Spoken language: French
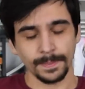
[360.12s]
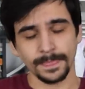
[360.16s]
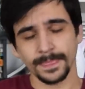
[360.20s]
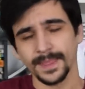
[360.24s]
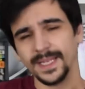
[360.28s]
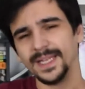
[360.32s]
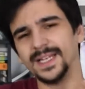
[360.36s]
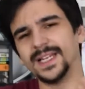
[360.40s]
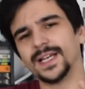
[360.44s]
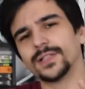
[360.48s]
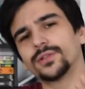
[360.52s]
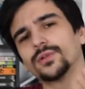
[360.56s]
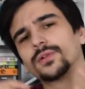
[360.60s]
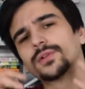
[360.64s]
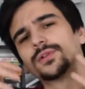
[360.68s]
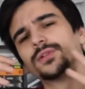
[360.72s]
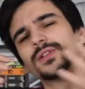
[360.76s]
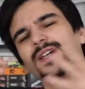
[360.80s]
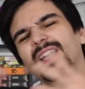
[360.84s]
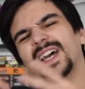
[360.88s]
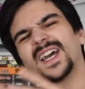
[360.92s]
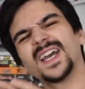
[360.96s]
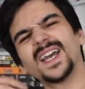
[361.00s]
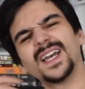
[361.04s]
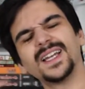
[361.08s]
il y a donc une
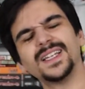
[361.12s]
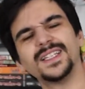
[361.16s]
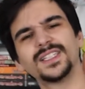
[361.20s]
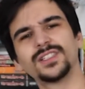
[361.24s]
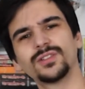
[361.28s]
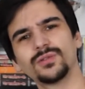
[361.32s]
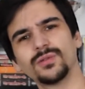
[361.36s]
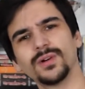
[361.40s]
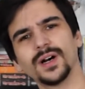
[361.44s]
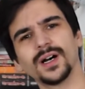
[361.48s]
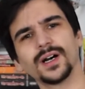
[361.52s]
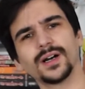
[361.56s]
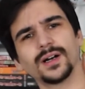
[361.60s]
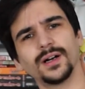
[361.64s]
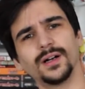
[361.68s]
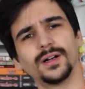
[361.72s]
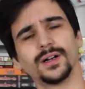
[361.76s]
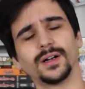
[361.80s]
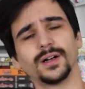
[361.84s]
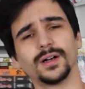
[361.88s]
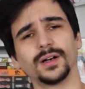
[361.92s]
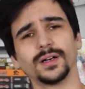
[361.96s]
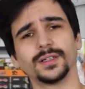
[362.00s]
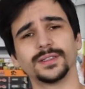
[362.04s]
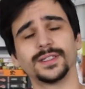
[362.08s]
réelle histoire
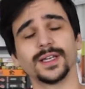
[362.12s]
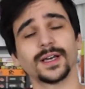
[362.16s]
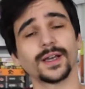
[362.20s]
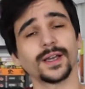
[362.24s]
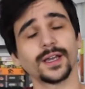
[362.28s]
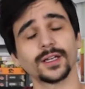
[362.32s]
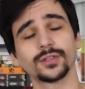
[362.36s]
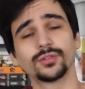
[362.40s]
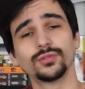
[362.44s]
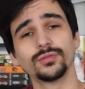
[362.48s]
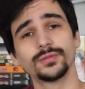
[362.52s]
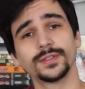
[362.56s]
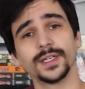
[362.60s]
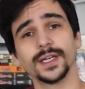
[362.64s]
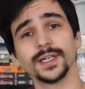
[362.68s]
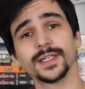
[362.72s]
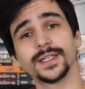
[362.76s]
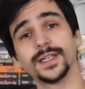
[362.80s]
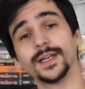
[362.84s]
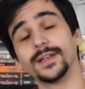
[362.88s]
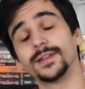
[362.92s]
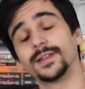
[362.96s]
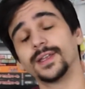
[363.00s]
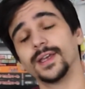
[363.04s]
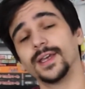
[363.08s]
euh, derrière tout ça qui
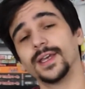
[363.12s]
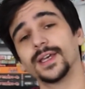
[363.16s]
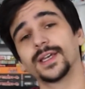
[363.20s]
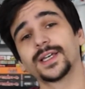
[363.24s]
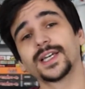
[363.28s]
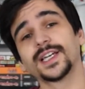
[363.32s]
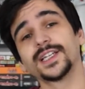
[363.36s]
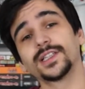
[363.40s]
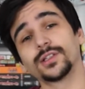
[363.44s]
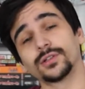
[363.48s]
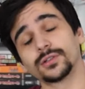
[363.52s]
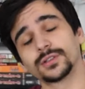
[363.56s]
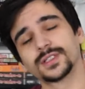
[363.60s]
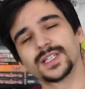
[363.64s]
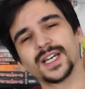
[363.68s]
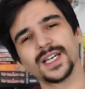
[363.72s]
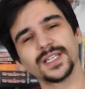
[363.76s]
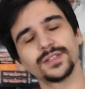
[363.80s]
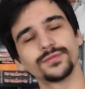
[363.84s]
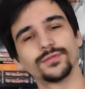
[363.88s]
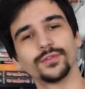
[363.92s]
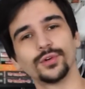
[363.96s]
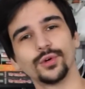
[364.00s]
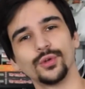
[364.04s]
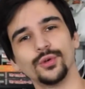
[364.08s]
a été écrite en
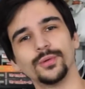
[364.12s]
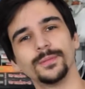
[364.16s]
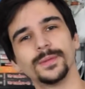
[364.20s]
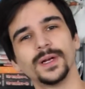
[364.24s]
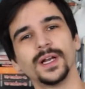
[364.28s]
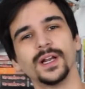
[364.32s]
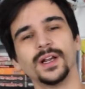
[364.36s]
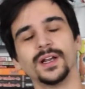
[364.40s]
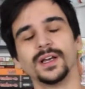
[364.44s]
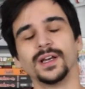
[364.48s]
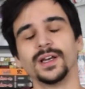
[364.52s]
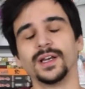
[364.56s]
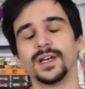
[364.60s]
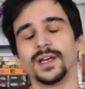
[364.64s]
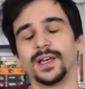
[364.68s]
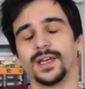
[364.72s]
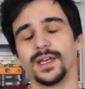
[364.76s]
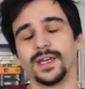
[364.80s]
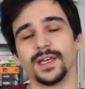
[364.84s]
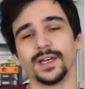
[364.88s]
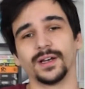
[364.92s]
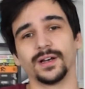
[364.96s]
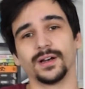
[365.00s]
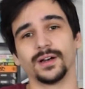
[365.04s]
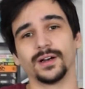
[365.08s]
13 volumes.
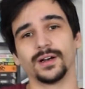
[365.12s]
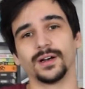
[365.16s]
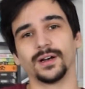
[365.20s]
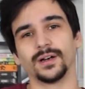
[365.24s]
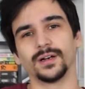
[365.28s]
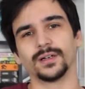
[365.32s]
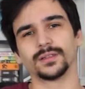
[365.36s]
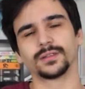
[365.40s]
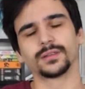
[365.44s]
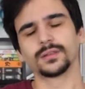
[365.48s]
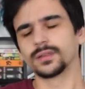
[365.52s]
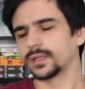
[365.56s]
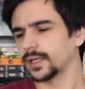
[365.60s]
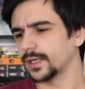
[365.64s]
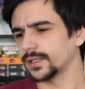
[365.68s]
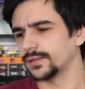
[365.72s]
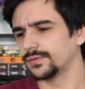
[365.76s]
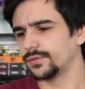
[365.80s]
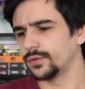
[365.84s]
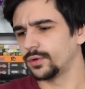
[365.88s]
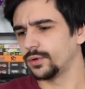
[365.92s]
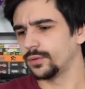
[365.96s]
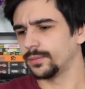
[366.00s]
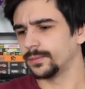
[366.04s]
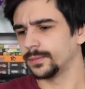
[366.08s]
Et euh, 13
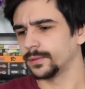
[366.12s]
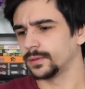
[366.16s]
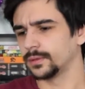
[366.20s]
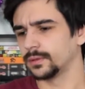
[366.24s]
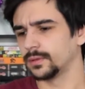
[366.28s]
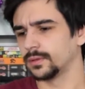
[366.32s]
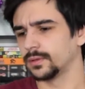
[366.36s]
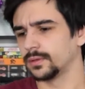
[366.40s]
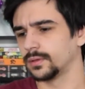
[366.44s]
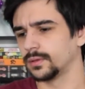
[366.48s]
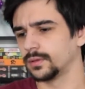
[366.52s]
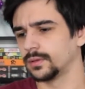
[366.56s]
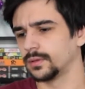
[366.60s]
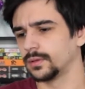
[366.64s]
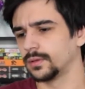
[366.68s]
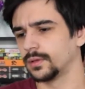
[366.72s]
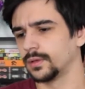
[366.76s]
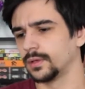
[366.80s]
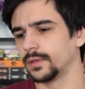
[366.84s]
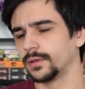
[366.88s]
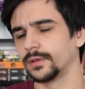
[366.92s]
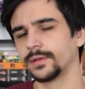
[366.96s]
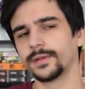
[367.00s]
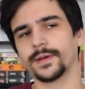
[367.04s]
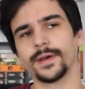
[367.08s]
volumes.
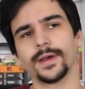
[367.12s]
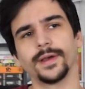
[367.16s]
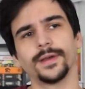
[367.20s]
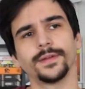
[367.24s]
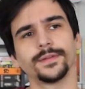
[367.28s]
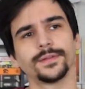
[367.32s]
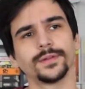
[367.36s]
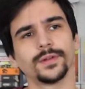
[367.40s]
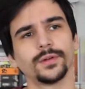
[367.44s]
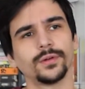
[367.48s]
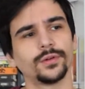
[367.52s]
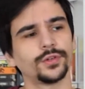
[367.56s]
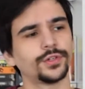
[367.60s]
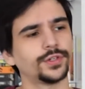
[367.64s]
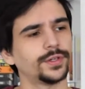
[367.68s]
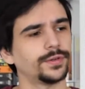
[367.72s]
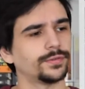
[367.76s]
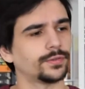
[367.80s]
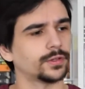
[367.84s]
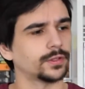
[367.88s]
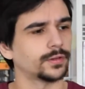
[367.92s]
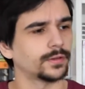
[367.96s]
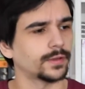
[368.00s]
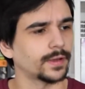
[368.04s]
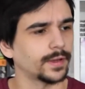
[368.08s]
13, le
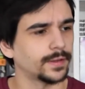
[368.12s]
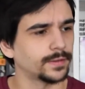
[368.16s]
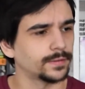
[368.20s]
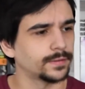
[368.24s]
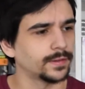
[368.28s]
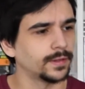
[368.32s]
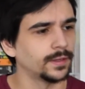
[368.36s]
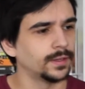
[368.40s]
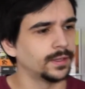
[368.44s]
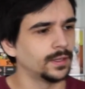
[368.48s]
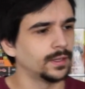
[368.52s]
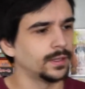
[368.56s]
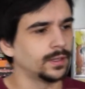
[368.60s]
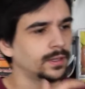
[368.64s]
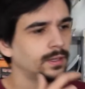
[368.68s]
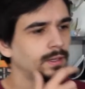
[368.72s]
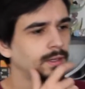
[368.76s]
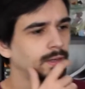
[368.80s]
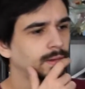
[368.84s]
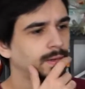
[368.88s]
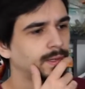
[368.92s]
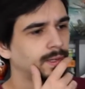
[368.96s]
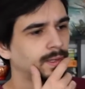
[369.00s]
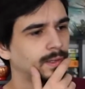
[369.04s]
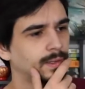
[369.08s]
chiffre 13.
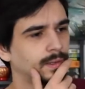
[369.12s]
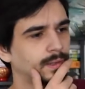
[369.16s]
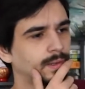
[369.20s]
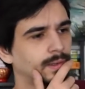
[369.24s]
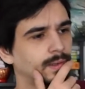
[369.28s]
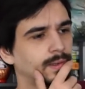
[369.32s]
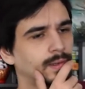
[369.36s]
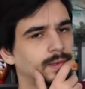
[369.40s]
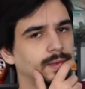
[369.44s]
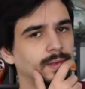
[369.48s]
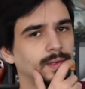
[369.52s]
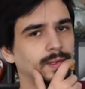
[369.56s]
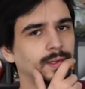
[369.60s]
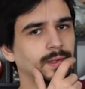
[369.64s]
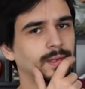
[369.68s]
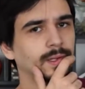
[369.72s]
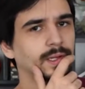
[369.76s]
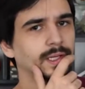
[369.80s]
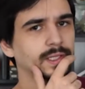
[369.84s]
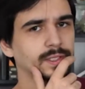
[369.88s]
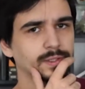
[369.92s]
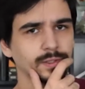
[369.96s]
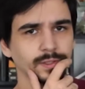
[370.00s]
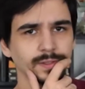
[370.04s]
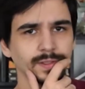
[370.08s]

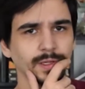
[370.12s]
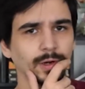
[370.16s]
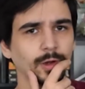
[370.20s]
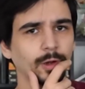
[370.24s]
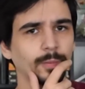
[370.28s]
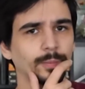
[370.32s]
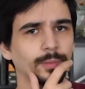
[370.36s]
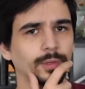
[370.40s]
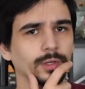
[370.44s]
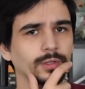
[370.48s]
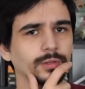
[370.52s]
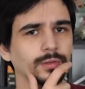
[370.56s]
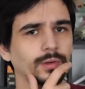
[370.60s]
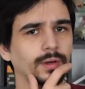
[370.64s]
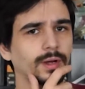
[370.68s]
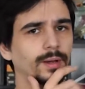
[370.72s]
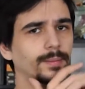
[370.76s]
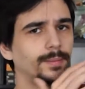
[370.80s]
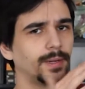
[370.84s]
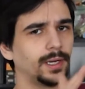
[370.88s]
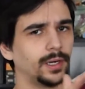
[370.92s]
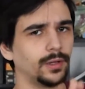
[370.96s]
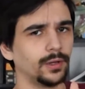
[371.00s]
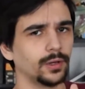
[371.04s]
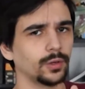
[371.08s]
Est-ce que ça leur portera
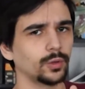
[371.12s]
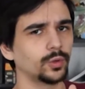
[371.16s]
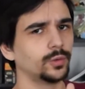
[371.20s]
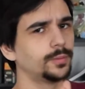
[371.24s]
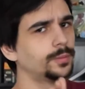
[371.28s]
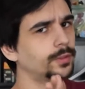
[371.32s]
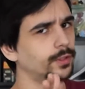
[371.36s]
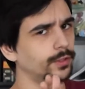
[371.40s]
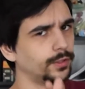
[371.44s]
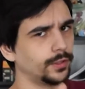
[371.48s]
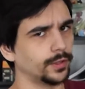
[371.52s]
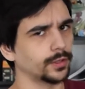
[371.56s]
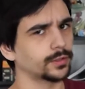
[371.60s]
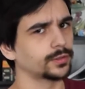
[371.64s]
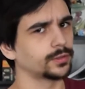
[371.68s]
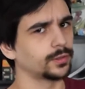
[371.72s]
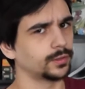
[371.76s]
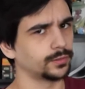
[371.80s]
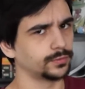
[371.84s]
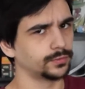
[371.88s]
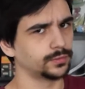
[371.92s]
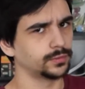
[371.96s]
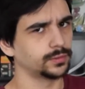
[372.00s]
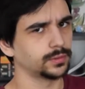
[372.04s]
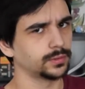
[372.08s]
malheur ou bonheur selon
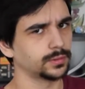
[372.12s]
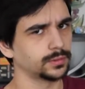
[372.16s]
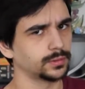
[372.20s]
vous